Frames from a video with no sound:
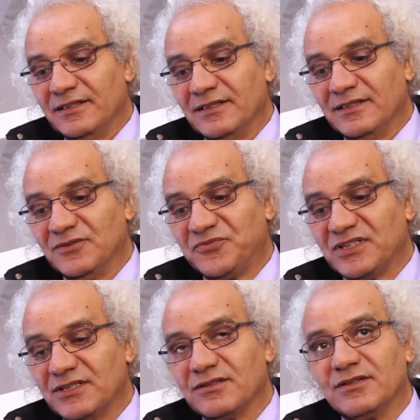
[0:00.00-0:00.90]
آه،
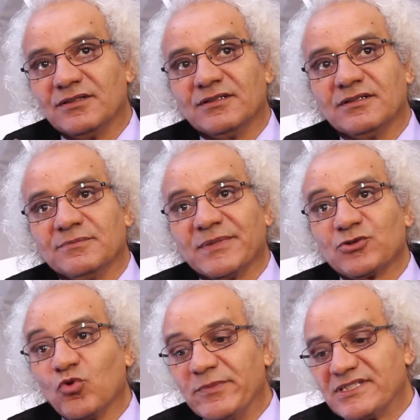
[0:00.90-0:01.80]
في آه،
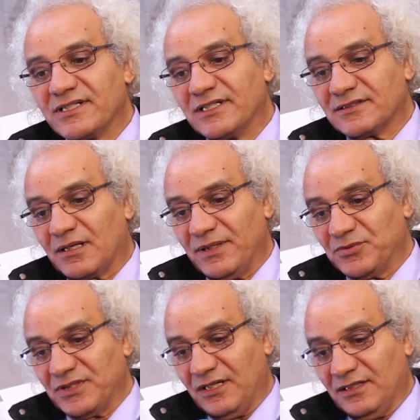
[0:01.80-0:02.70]
منظومتنا
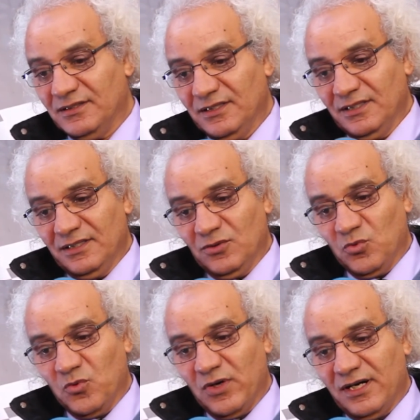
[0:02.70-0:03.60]
التربوية
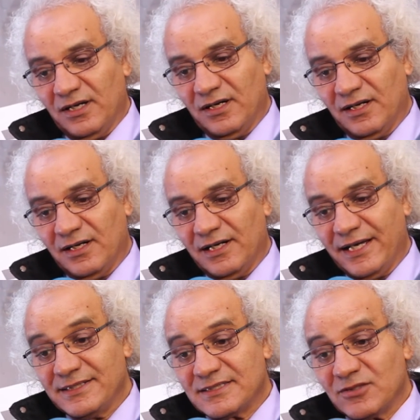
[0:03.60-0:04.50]

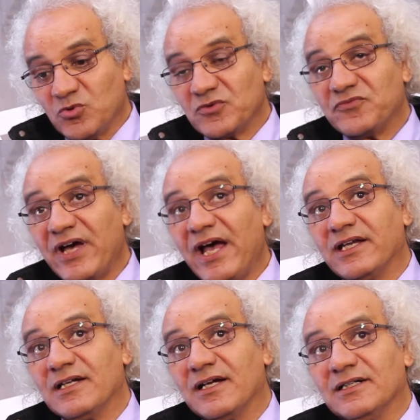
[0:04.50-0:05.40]
وأن تكون
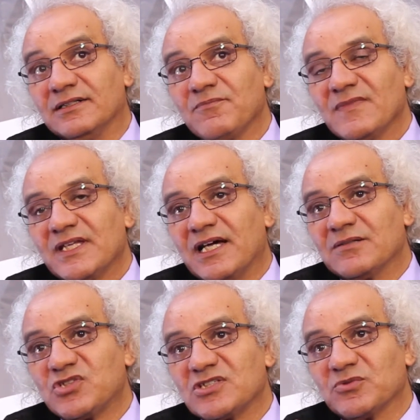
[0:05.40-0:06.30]
فاعلة
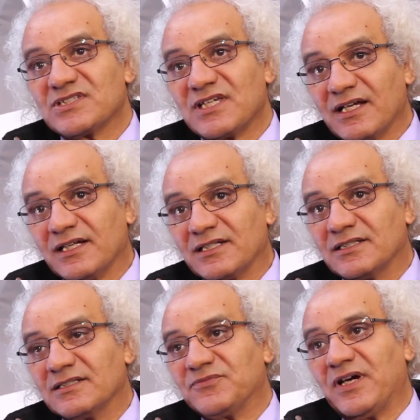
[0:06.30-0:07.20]
على مستوى
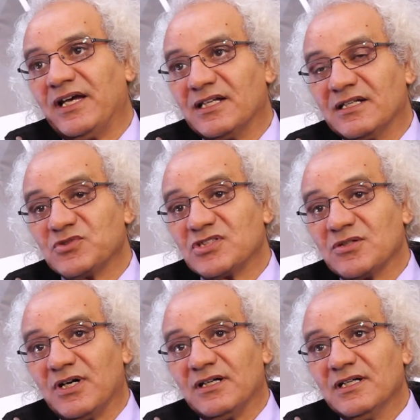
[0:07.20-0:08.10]
التلقي فاعلة على
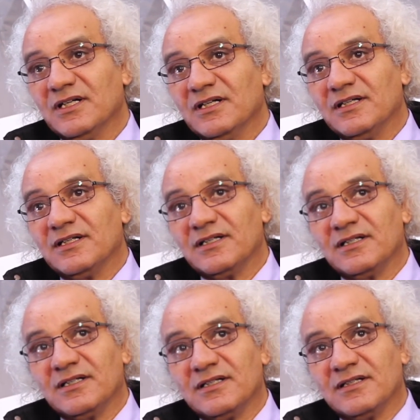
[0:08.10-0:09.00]
مستوى
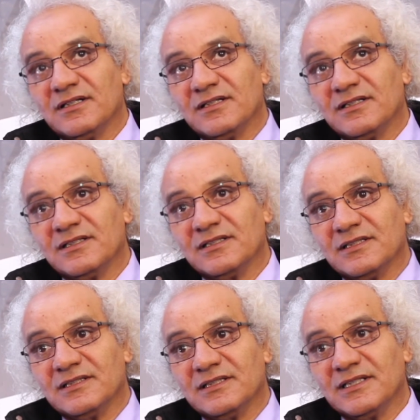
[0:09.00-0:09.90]

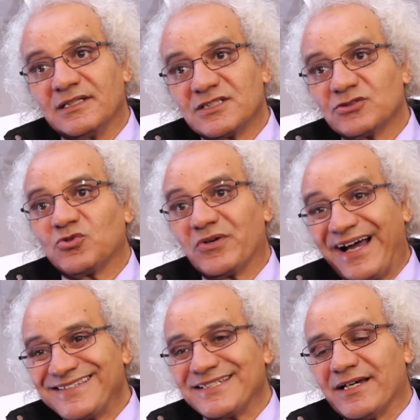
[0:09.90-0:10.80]
آه، أن تترك
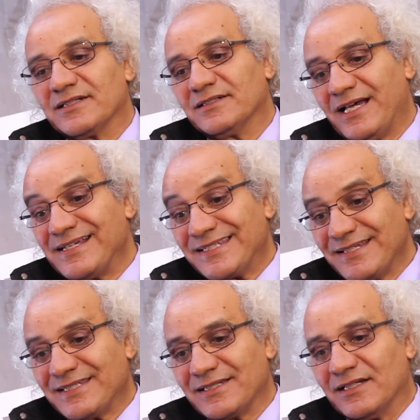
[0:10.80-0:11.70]
أثرا
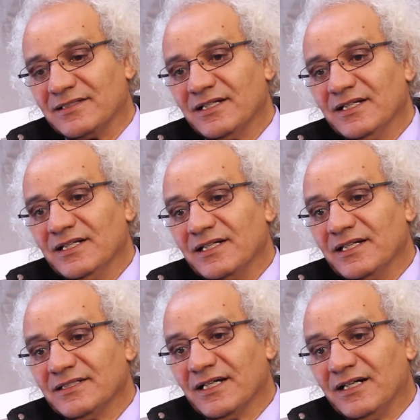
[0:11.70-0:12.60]
أساسيا
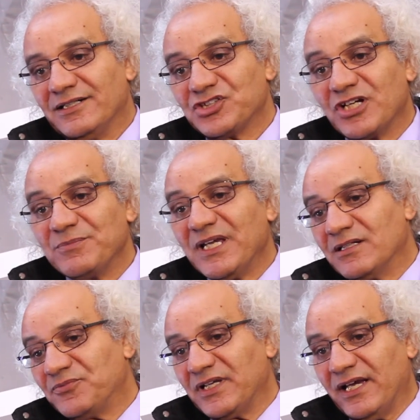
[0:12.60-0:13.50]
لدى
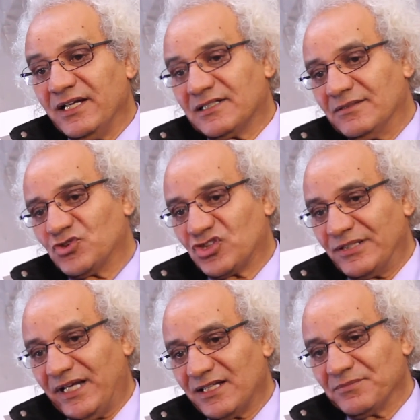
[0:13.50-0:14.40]
جميع الفئات
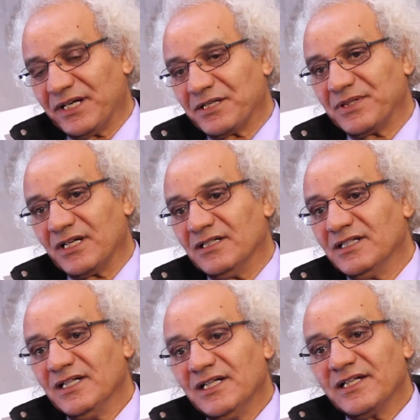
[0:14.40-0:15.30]
المجتمعية المغربية
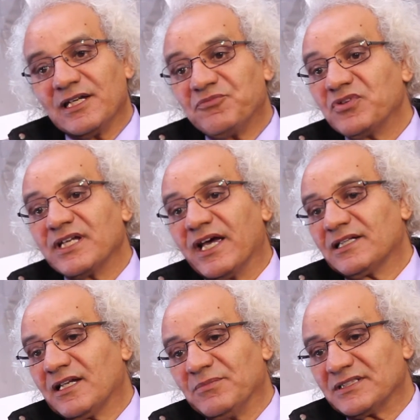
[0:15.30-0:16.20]
لأن في
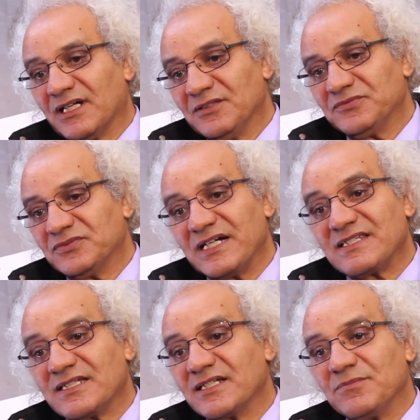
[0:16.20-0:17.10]
نهاية المطاف
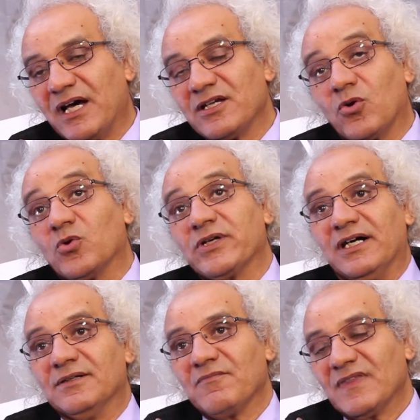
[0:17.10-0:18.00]
السينما هي
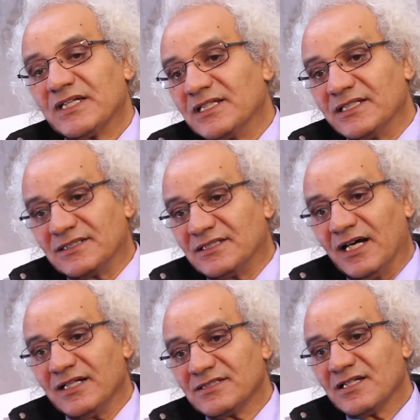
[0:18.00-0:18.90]
رؤية
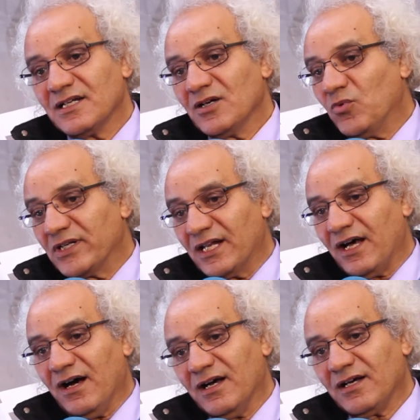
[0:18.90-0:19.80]
للذات
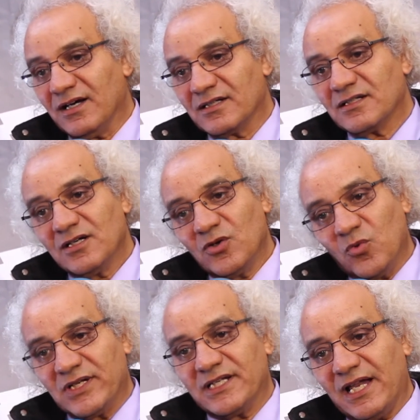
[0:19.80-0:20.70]
وللآخر
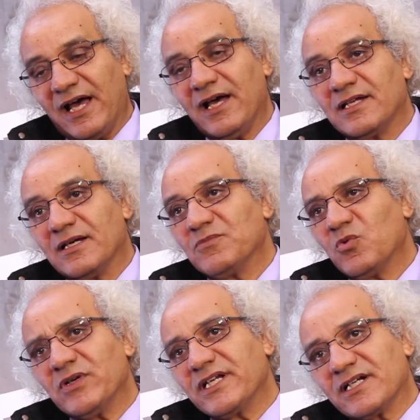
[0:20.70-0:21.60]
وللعالم
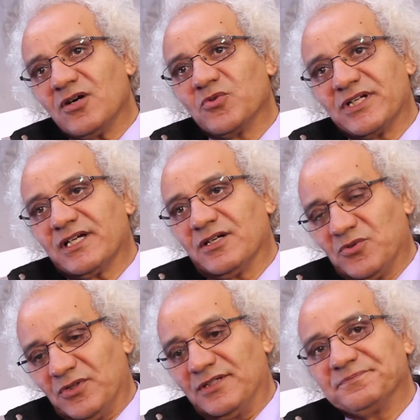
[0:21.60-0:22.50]
وللكون
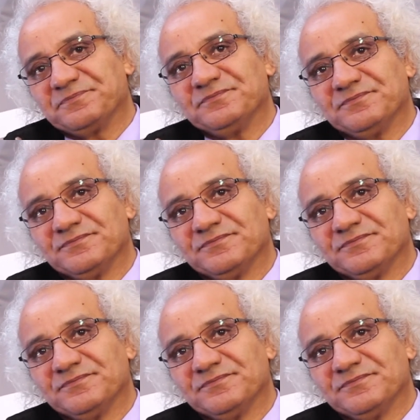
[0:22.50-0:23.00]
ككل